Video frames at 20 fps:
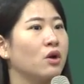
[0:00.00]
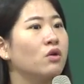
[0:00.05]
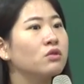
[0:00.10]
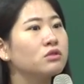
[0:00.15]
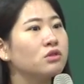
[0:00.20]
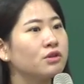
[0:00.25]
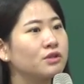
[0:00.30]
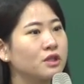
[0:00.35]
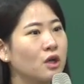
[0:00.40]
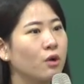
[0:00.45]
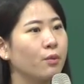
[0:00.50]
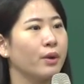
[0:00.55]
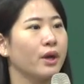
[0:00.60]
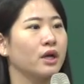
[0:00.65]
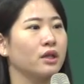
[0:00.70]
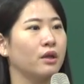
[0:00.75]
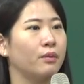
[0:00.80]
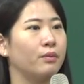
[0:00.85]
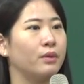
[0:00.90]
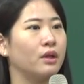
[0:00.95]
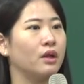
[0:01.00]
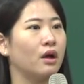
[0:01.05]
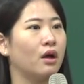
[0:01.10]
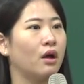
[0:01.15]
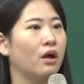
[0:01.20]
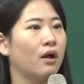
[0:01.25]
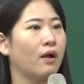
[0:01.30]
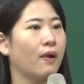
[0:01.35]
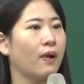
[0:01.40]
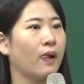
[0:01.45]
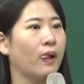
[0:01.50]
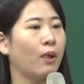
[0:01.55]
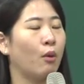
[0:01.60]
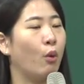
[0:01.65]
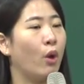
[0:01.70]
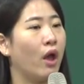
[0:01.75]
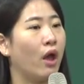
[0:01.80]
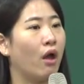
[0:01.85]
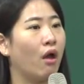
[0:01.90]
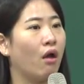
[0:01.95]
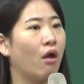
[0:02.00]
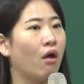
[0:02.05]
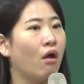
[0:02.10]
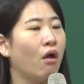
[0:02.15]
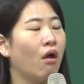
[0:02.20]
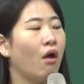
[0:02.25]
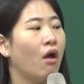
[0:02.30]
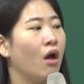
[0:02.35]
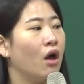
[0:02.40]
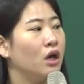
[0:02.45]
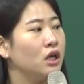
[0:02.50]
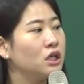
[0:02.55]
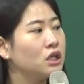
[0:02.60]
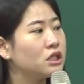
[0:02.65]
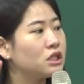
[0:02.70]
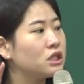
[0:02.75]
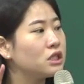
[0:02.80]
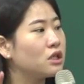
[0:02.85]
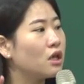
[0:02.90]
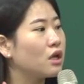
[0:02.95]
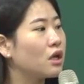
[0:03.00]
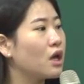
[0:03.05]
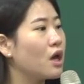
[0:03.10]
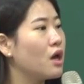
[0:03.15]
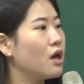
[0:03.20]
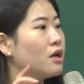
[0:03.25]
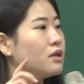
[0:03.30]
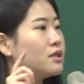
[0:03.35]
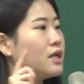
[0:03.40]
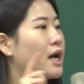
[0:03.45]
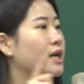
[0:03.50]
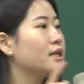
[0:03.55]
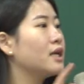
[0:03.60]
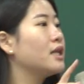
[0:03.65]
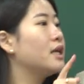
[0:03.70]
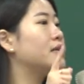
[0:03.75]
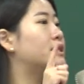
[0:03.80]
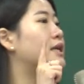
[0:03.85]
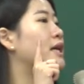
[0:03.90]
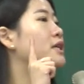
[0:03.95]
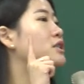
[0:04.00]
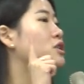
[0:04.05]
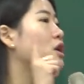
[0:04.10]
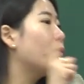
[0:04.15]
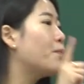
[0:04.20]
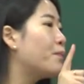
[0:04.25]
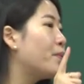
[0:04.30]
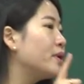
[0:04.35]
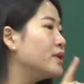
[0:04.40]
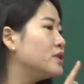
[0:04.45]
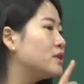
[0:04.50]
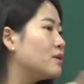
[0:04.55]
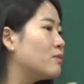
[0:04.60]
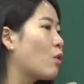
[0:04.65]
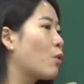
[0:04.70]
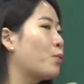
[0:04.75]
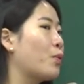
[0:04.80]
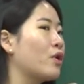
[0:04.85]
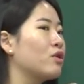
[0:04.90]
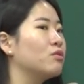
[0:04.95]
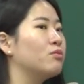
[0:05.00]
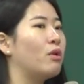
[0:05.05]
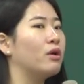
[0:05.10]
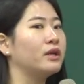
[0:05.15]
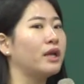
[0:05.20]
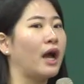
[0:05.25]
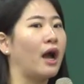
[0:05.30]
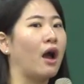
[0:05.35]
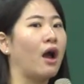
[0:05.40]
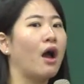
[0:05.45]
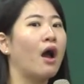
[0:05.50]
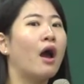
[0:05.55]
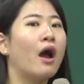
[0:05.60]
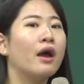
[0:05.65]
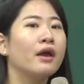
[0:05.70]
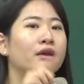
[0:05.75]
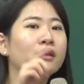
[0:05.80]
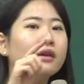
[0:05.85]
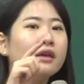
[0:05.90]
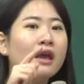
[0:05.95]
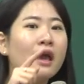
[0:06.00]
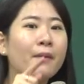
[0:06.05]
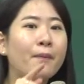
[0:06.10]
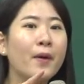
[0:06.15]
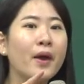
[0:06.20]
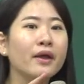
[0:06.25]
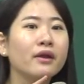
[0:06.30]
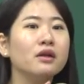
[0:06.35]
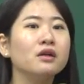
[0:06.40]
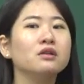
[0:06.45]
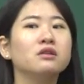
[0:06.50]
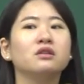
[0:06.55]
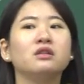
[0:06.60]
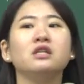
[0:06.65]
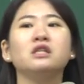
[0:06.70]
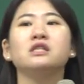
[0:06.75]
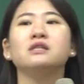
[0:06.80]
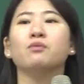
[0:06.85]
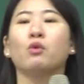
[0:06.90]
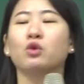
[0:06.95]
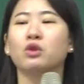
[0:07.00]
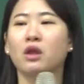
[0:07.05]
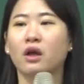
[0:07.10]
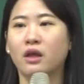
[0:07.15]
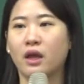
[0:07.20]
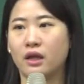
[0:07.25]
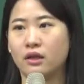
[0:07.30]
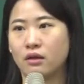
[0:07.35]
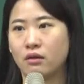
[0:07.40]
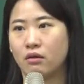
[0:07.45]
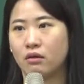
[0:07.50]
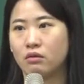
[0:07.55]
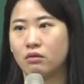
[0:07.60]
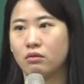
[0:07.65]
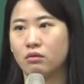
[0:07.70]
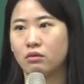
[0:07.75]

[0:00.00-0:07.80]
영적 싸움 해야 됩니다. 왜? 이시대에 사단의 제일 첫 번째 목표는 뭐냐? 예배를 드리지 못하게 하는 것.